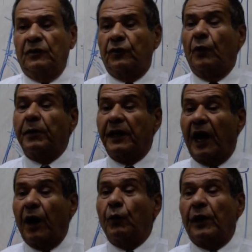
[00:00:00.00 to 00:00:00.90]
فممكن
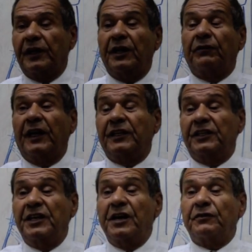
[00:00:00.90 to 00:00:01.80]
اعور النيرف لان
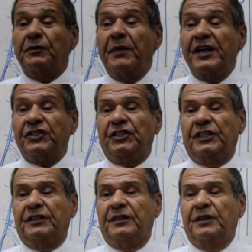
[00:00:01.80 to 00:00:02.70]
النيرف ماشي
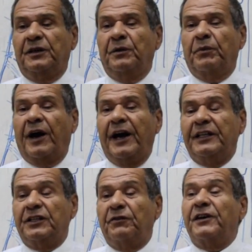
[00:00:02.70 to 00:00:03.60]

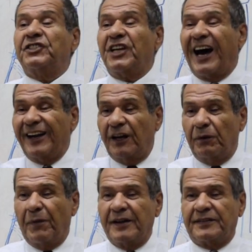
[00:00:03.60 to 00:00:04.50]
بهايند الفاشي على
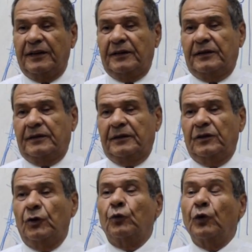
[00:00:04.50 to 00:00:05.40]
المصل
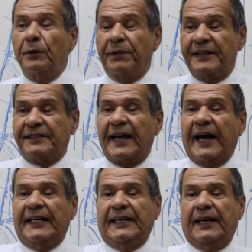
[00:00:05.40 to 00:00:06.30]
والبريست
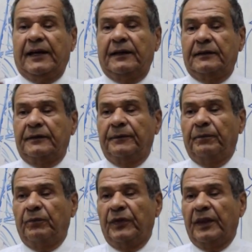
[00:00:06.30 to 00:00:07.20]
عليها
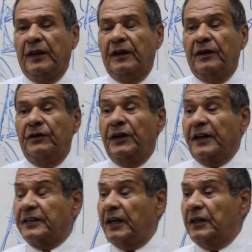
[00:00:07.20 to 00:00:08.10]

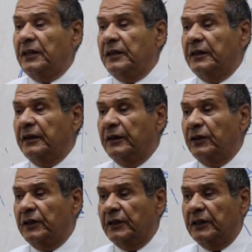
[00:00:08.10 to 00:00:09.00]
يحصل
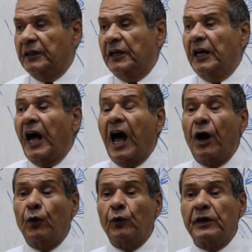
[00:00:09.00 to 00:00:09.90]

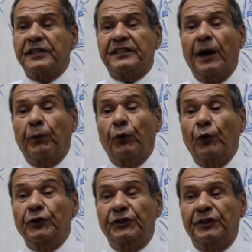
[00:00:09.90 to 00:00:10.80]
او ستاب
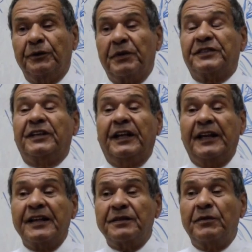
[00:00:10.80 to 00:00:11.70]
ووند بس
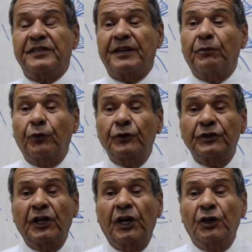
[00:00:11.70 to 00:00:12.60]
لازم الستاب
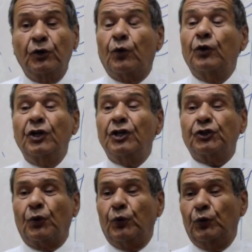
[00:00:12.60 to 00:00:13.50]
ووند يكون له
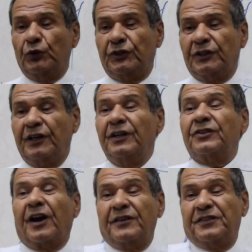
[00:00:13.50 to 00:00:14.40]
شروط
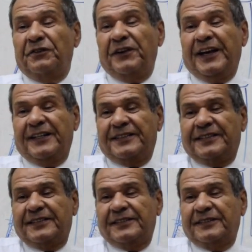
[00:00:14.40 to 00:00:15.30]

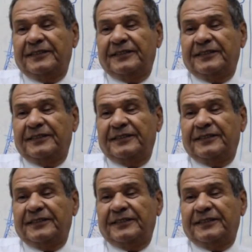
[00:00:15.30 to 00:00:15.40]
ترانسفيرس